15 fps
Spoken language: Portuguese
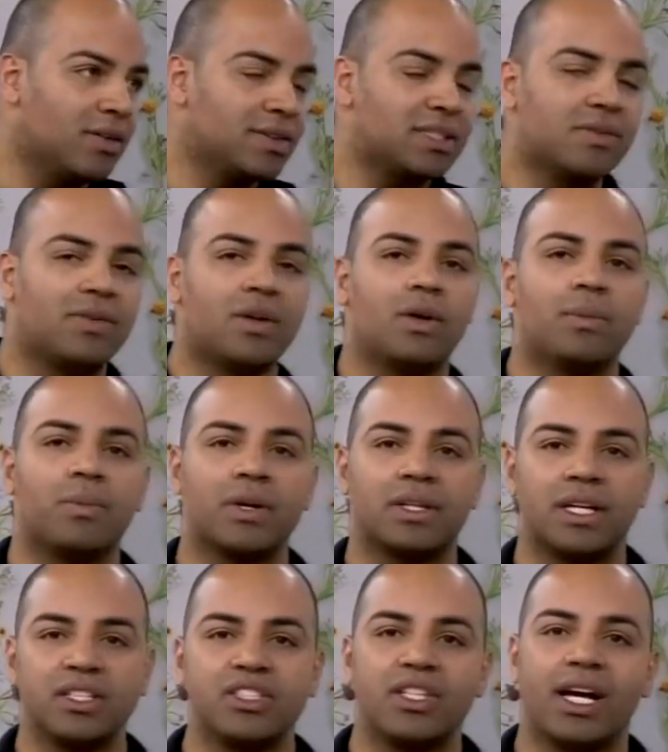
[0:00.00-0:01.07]
E aquilo que você falou,
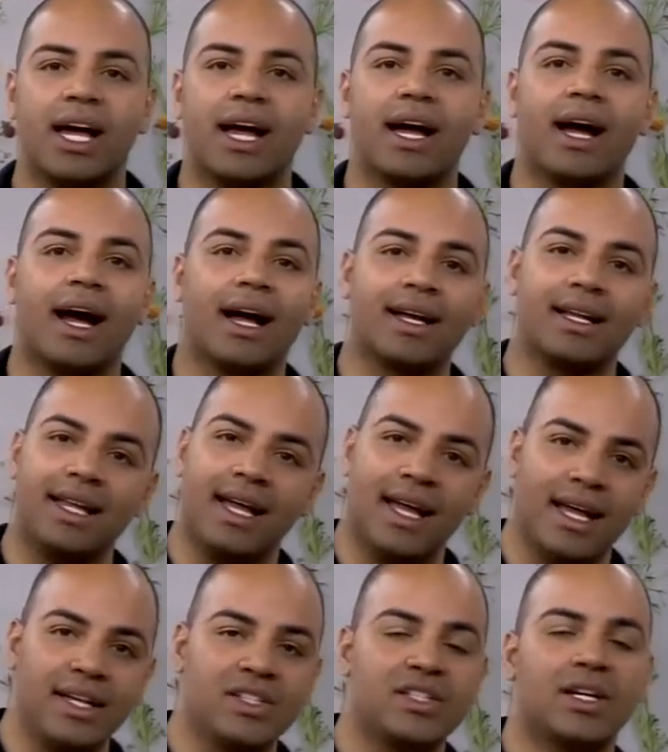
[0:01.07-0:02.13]
o importante é a
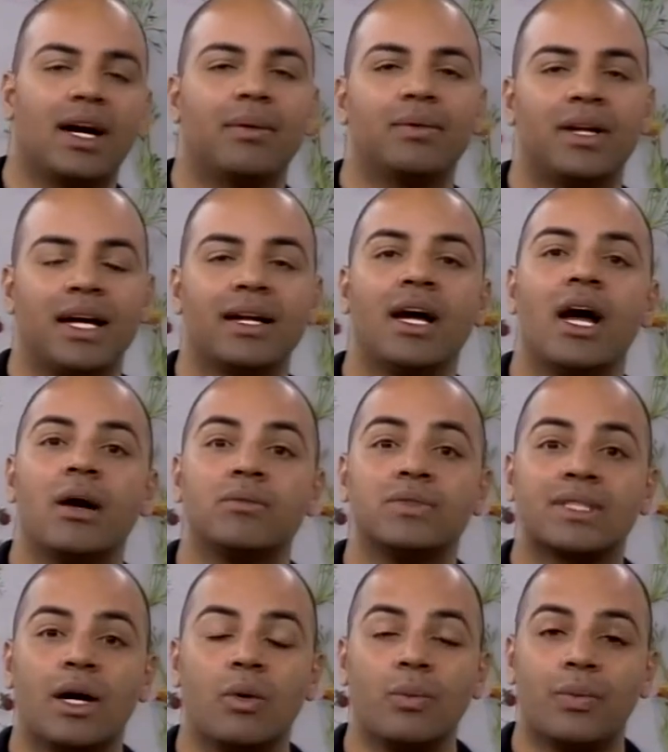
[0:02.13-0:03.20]
cliente, a mulher,
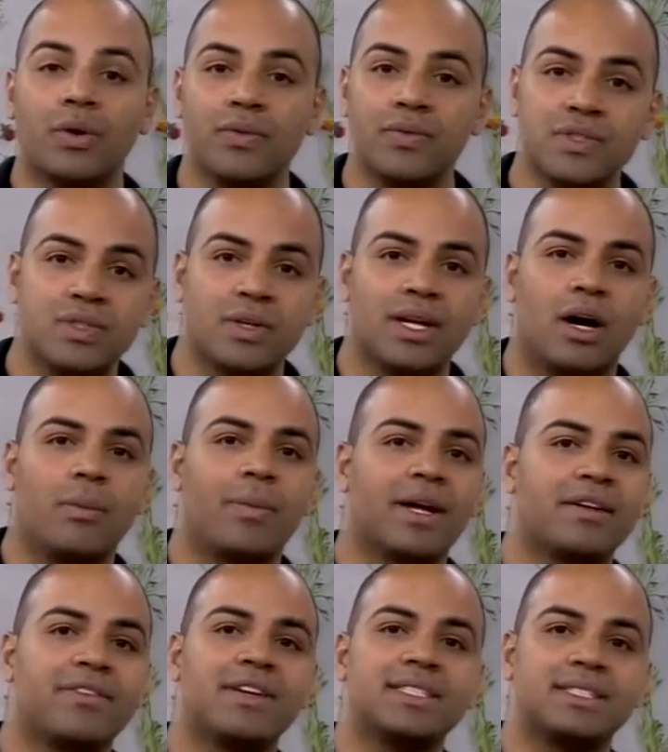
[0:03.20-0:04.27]
buscar um
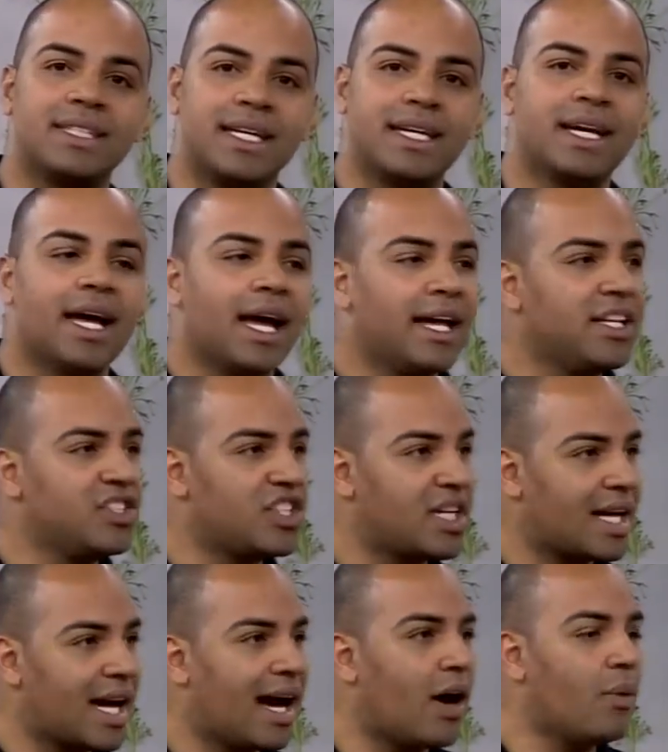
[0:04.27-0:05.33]
profissional para fazer,
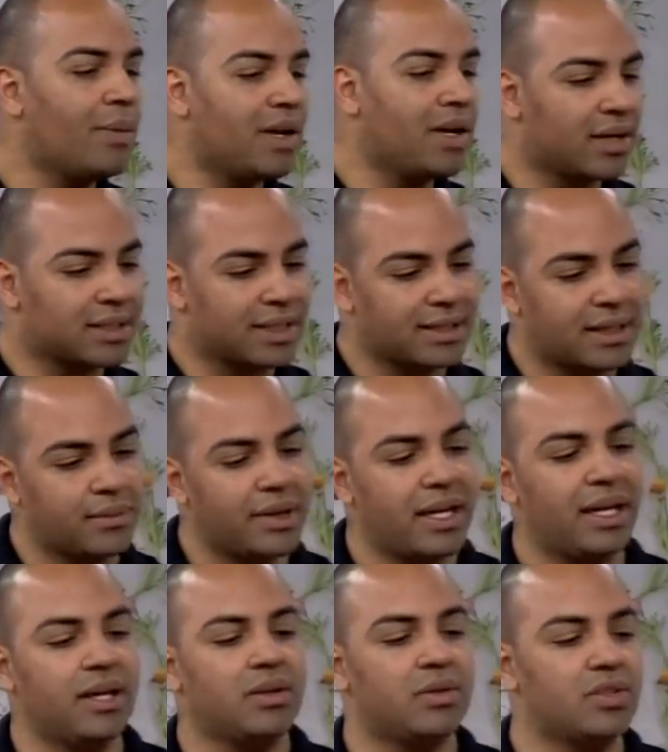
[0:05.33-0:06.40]
indicar o melhor
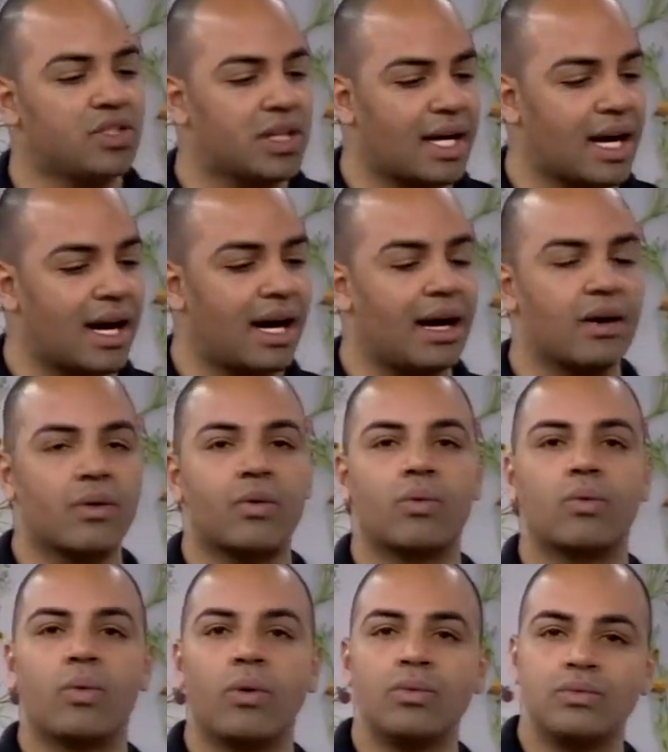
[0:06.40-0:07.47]
tratamento,
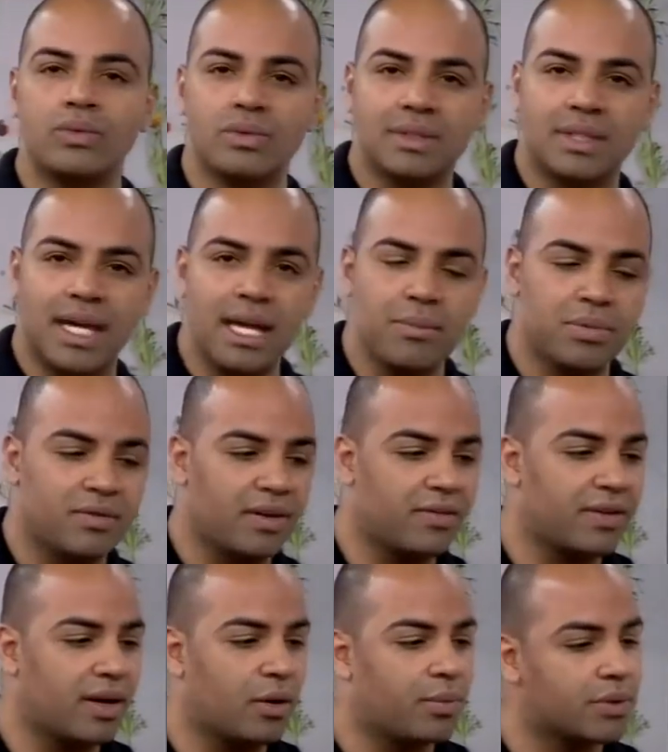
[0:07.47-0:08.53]
indicar quanto
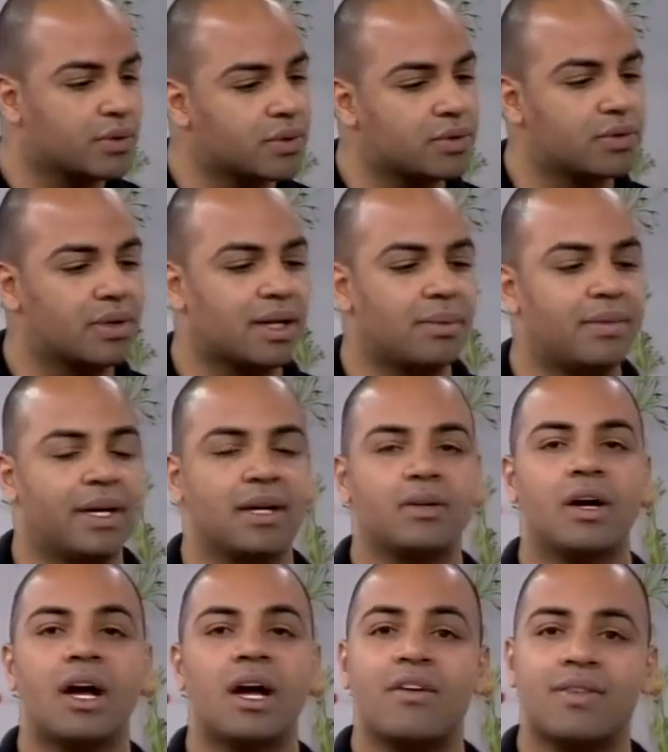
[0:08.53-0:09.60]
tempo vai ficar o produto no
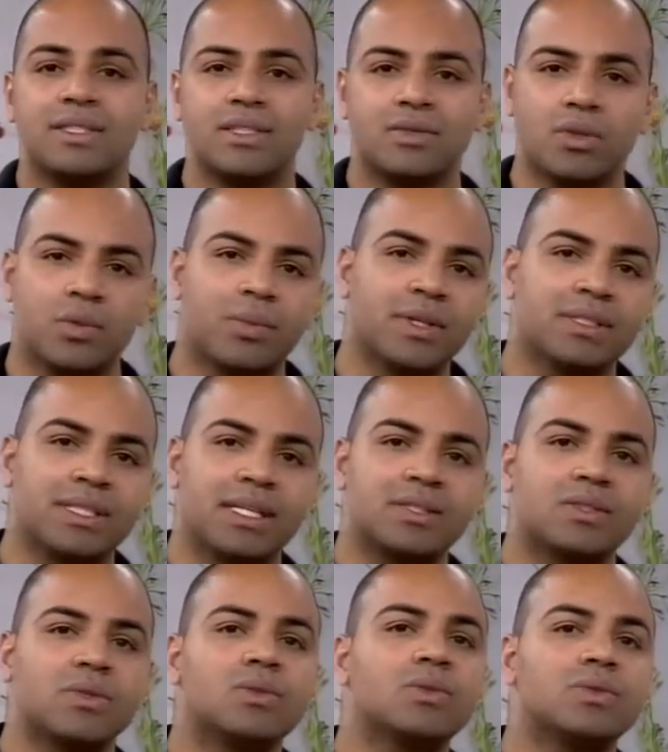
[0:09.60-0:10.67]
cabelo, fazer todo o
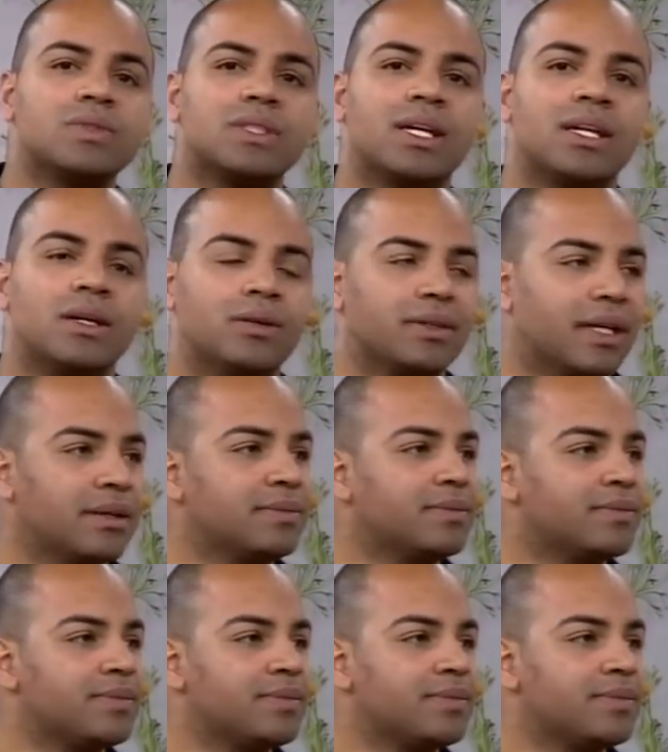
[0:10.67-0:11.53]
processo num salão,